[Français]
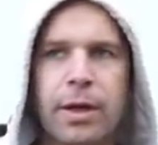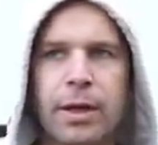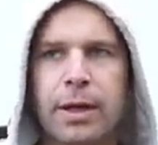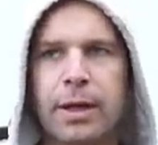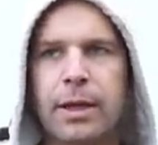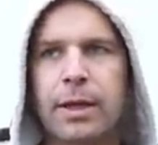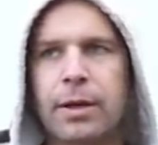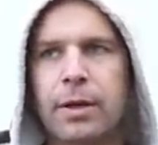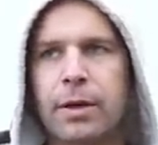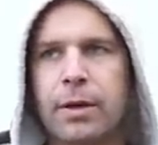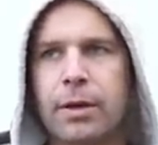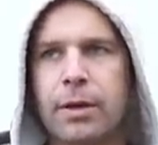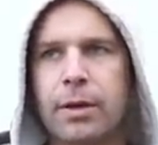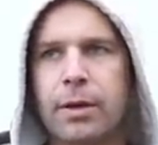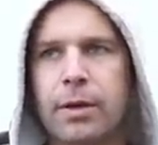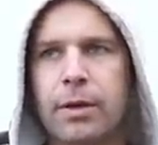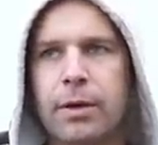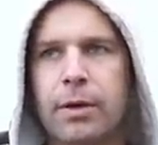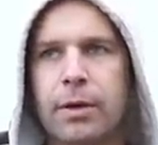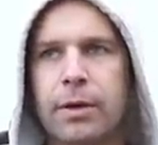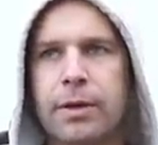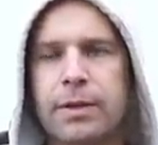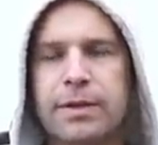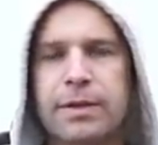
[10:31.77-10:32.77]
Et
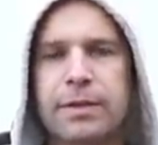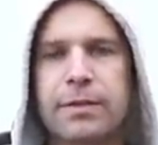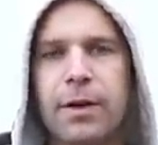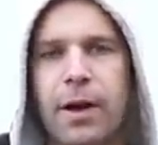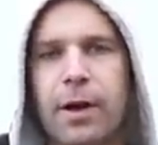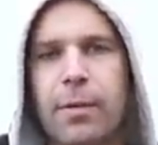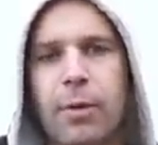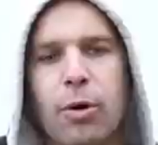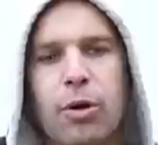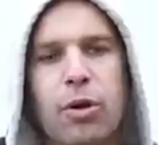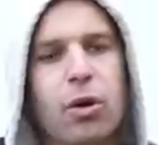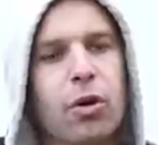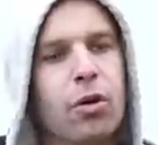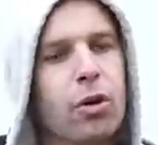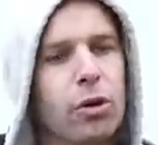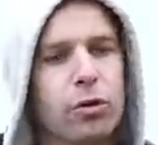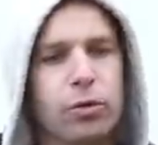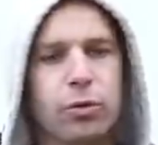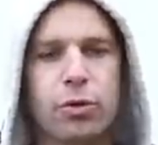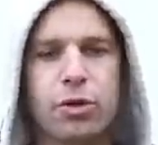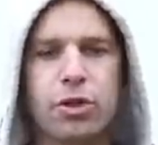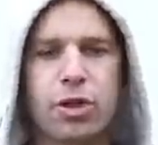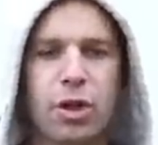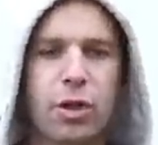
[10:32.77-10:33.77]
euh, si vraiment il y a encore
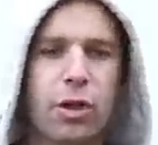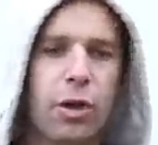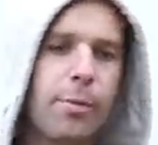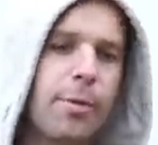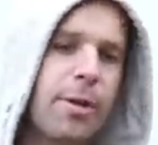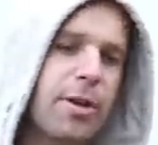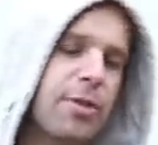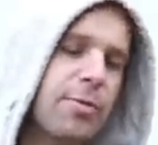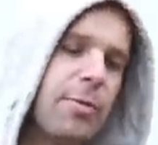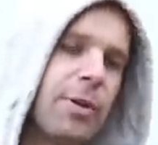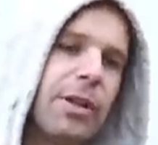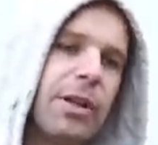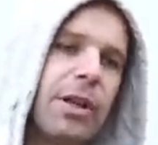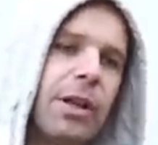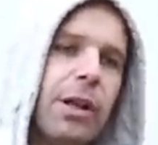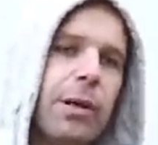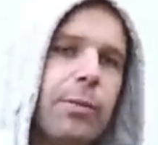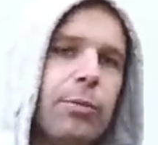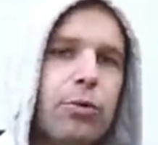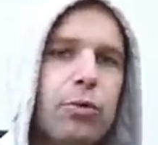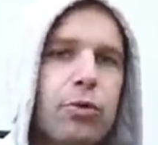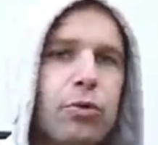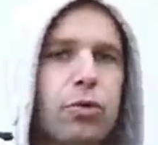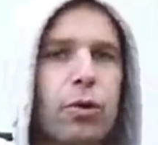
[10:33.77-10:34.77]
trop de chaleur, ben, je mettrai
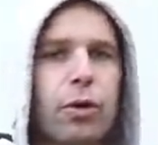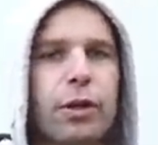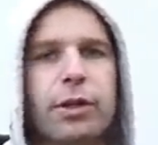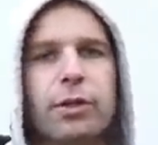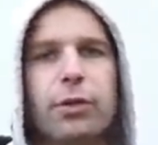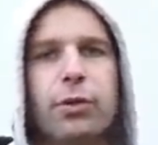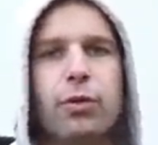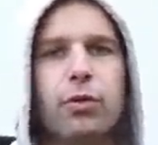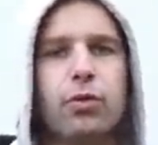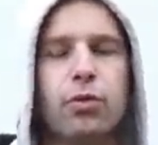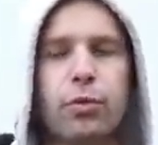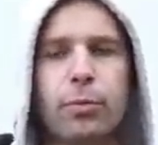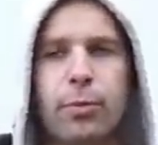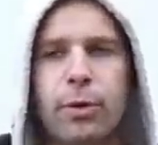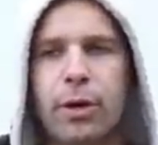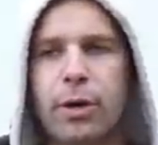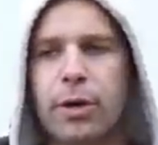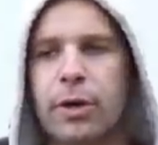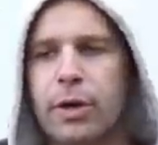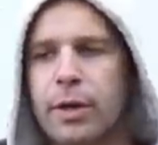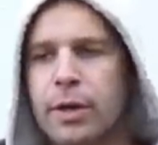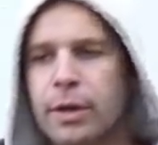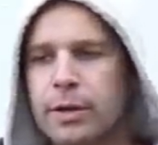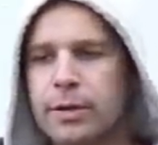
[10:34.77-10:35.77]
la mousse sur les deux tubes.
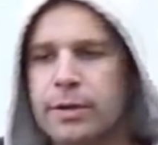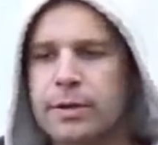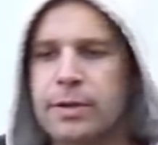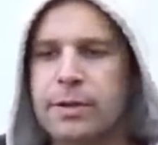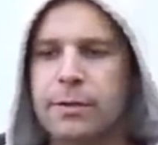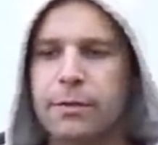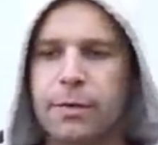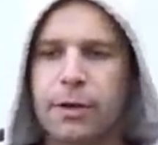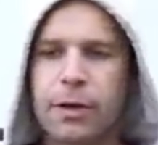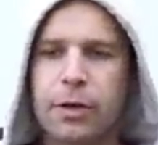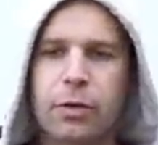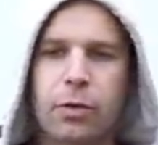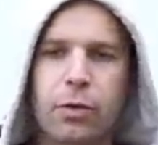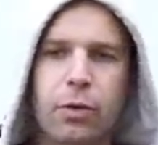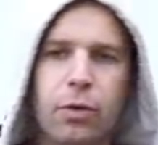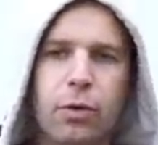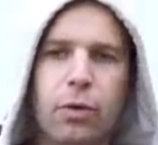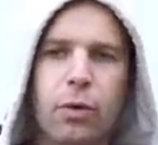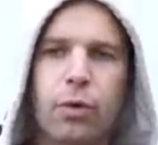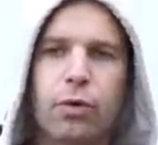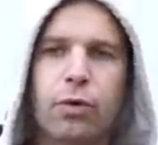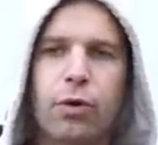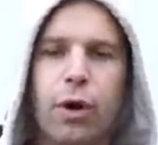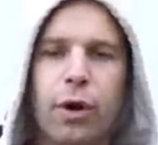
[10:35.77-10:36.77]
Ce qui fait
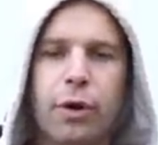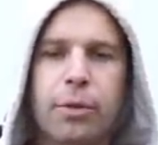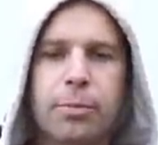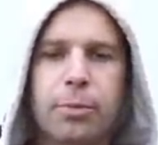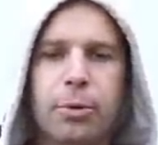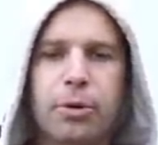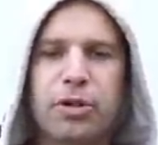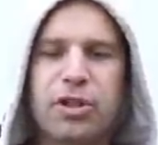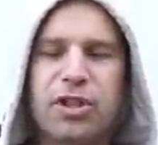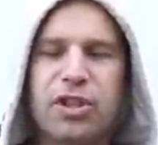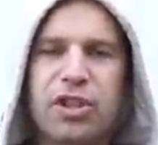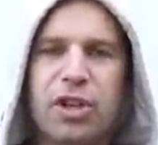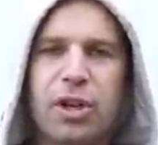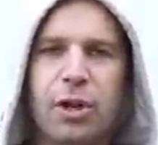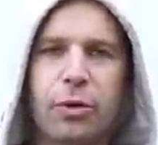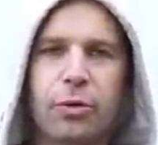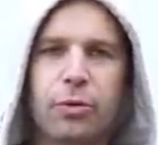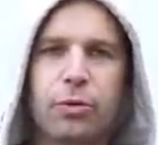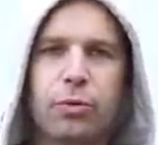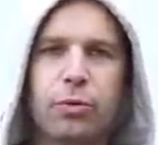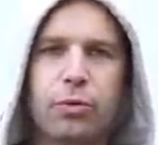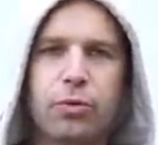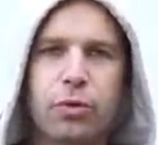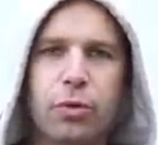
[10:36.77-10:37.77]
qu'on aura une petite chaleur
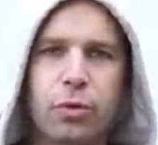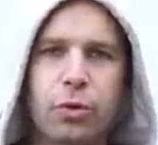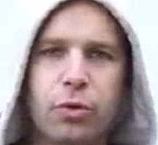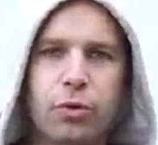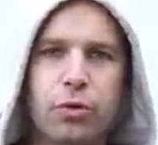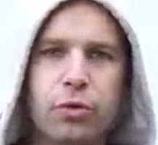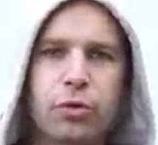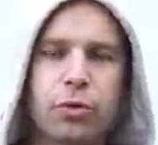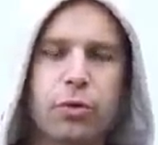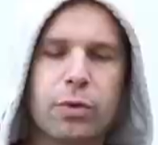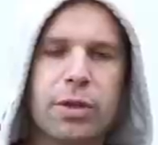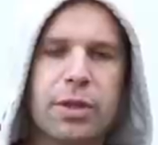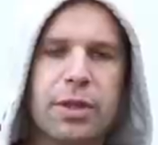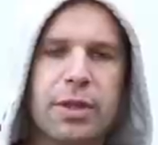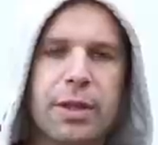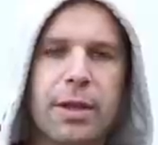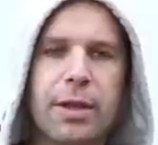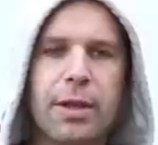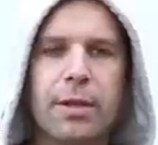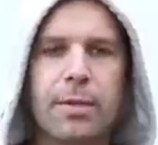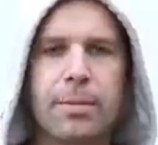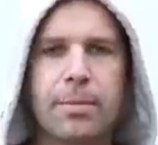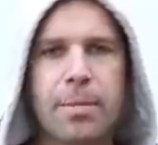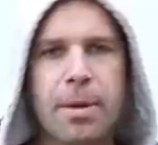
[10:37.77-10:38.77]
douce euh, sous le lit,
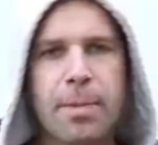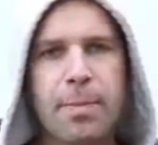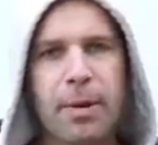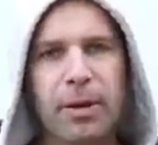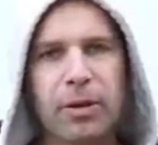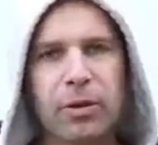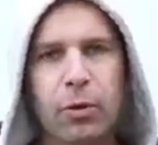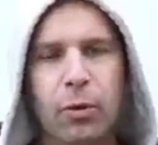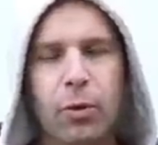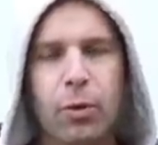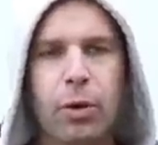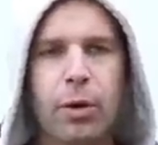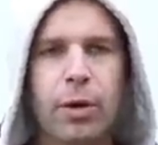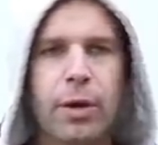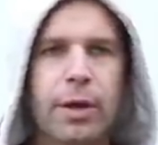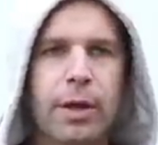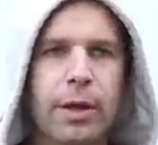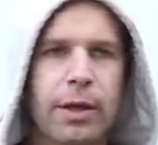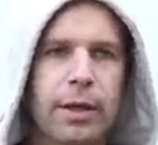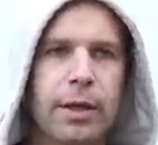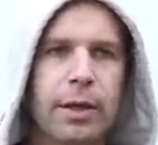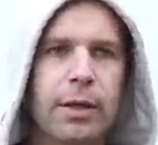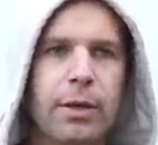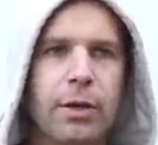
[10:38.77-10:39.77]
mais pas trop.
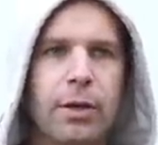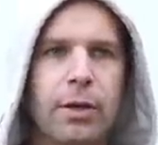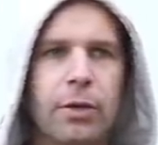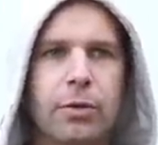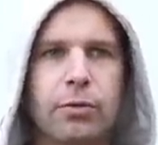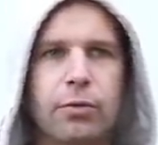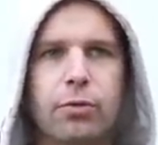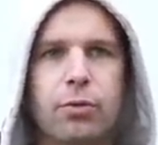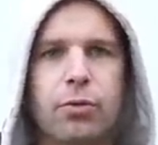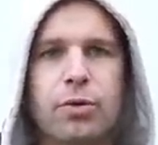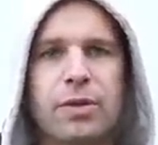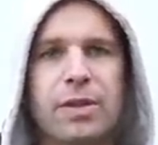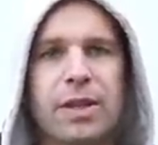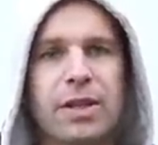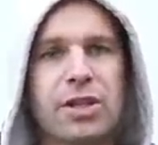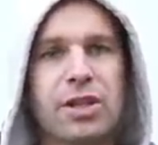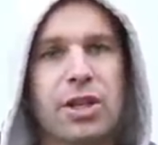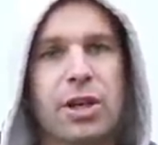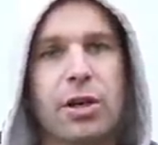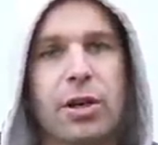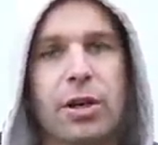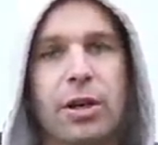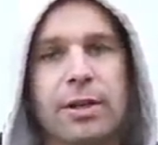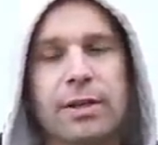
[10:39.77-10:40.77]
Et euh, du coup, cette
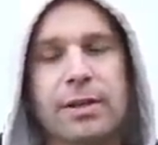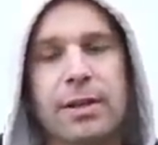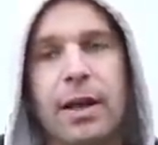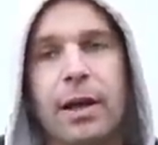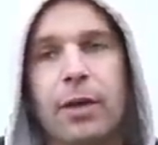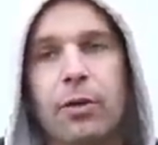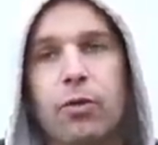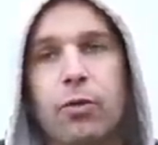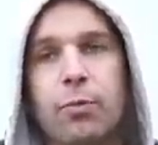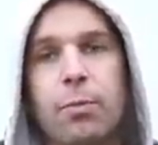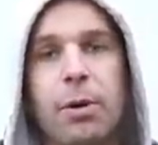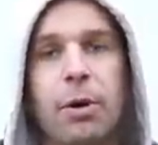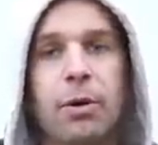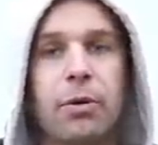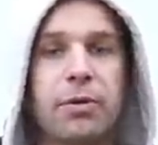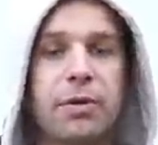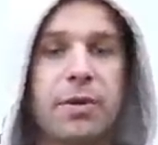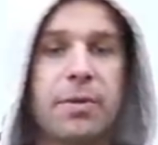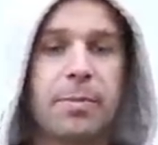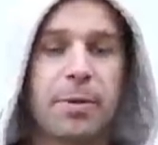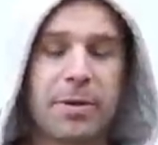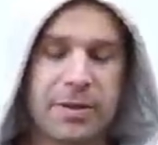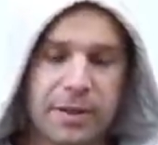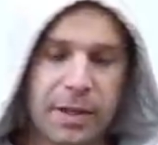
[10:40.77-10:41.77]
chaleur, elle sera récupérée
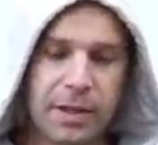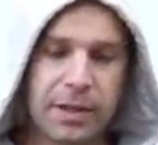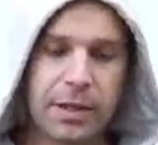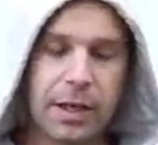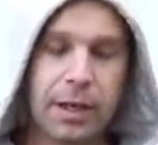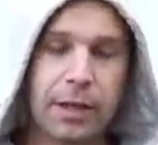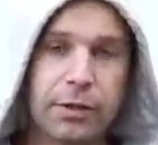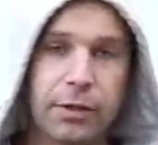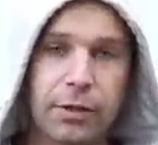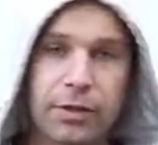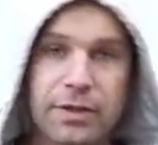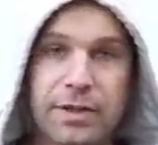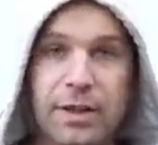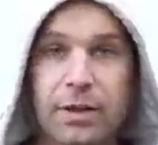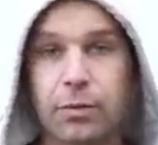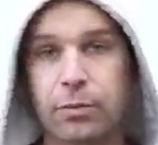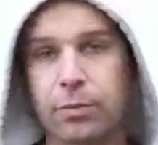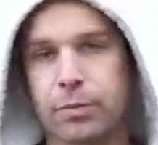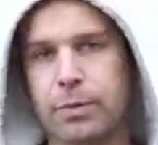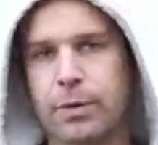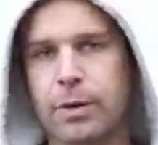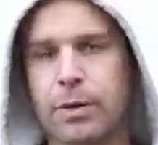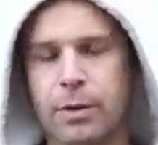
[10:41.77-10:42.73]
aussi parce qu'elle ira dans le salon.